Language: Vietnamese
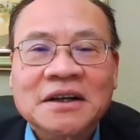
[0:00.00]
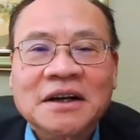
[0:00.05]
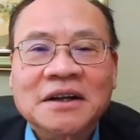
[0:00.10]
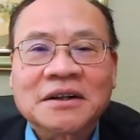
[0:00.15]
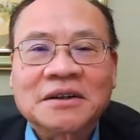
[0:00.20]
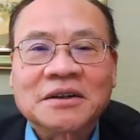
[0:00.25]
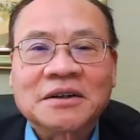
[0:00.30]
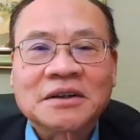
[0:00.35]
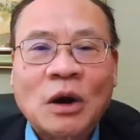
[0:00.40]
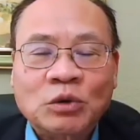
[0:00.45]

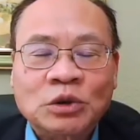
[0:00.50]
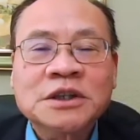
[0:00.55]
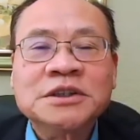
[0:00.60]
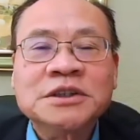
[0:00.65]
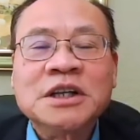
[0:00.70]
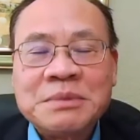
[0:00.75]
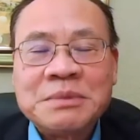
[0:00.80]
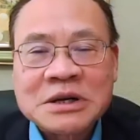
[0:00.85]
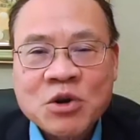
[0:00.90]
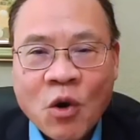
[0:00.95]
đầu tư
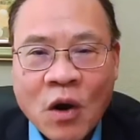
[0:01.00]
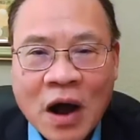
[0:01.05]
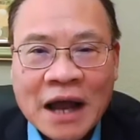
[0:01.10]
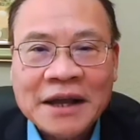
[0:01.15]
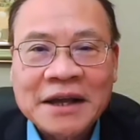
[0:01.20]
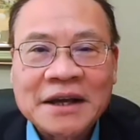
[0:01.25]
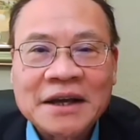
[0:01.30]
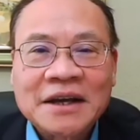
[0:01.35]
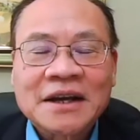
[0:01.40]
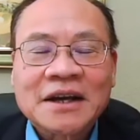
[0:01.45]
từ bên ngoài
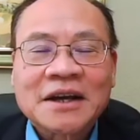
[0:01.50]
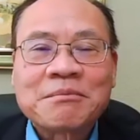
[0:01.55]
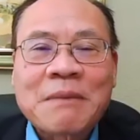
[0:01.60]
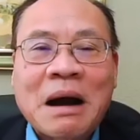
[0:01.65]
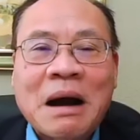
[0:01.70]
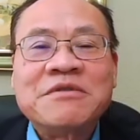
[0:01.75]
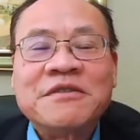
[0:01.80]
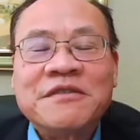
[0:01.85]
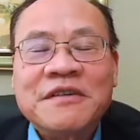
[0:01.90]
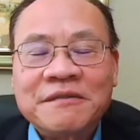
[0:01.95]

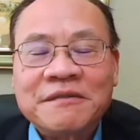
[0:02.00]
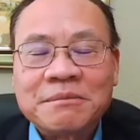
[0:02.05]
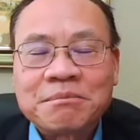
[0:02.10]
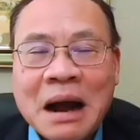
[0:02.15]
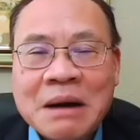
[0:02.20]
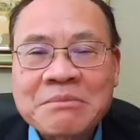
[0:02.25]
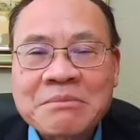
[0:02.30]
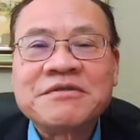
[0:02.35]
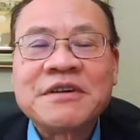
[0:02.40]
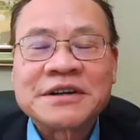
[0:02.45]

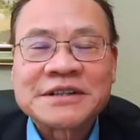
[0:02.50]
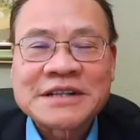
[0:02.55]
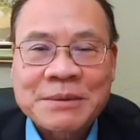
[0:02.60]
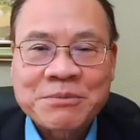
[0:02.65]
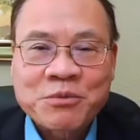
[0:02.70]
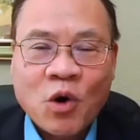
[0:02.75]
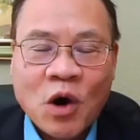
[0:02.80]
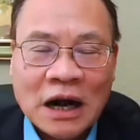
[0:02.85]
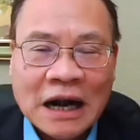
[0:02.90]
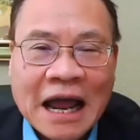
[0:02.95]

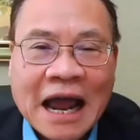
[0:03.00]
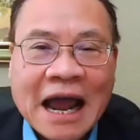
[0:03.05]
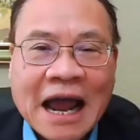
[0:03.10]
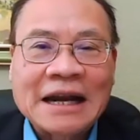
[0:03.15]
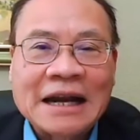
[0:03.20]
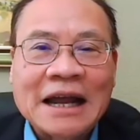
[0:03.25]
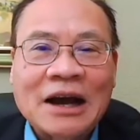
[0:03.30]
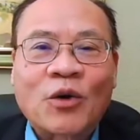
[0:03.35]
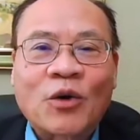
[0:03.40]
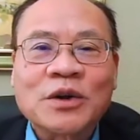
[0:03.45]
30% còn lại
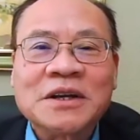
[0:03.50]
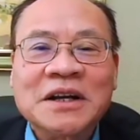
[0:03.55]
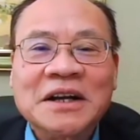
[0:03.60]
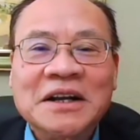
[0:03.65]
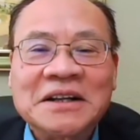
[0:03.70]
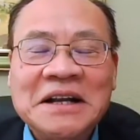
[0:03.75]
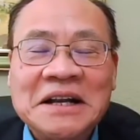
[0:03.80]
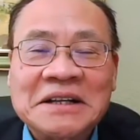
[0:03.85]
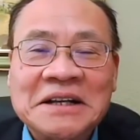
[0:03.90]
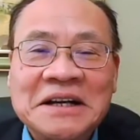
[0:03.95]
là coi như là
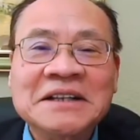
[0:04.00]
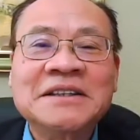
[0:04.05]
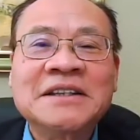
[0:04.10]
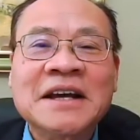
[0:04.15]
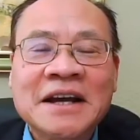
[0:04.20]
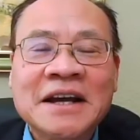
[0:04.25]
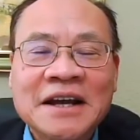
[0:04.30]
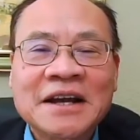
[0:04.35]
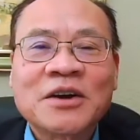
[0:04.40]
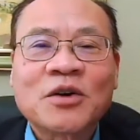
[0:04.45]
nền kinh
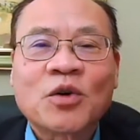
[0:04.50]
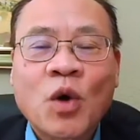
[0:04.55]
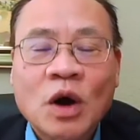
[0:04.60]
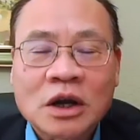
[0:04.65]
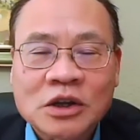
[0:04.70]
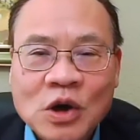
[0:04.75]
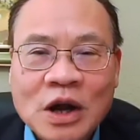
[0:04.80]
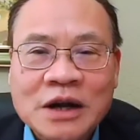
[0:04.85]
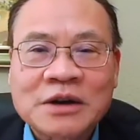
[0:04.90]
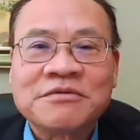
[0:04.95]
tế quốc
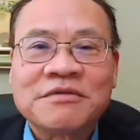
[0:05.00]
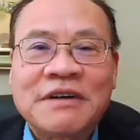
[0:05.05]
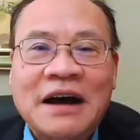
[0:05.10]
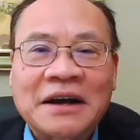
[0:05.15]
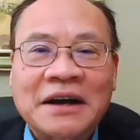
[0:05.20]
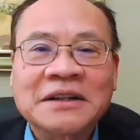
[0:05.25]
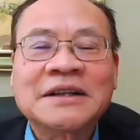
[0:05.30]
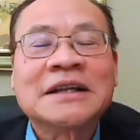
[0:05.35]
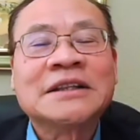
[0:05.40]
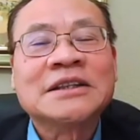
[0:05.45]
doanh và
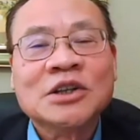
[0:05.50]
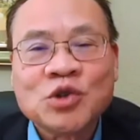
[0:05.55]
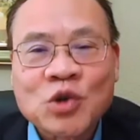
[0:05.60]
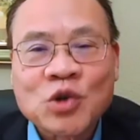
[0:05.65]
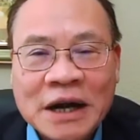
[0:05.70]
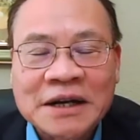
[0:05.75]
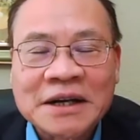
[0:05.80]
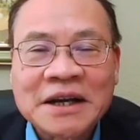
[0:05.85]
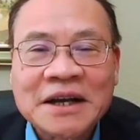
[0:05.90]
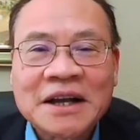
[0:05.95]
kinh tế tư
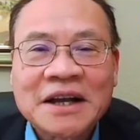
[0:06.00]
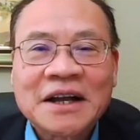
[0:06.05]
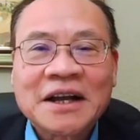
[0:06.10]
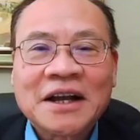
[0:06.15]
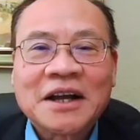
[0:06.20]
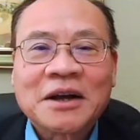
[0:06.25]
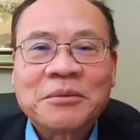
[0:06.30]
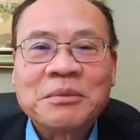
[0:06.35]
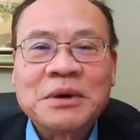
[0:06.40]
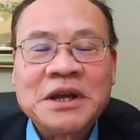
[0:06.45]
doanh
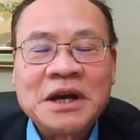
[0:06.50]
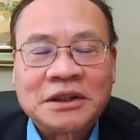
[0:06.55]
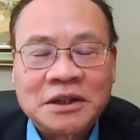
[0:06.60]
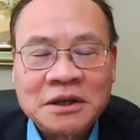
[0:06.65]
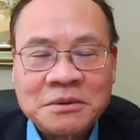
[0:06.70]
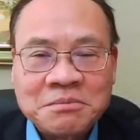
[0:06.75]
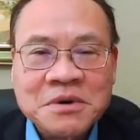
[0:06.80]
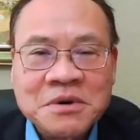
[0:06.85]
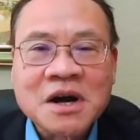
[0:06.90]
bây giờ từng bước